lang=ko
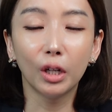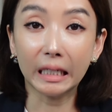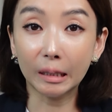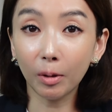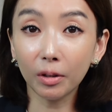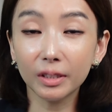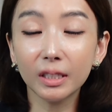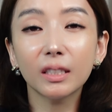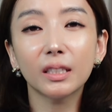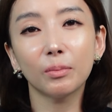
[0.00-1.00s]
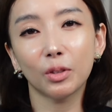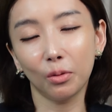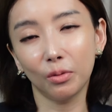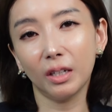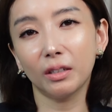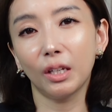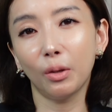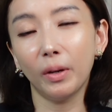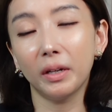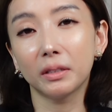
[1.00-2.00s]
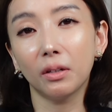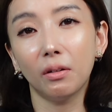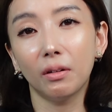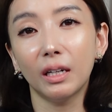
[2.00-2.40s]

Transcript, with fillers: 이번 7.23 전당대회에서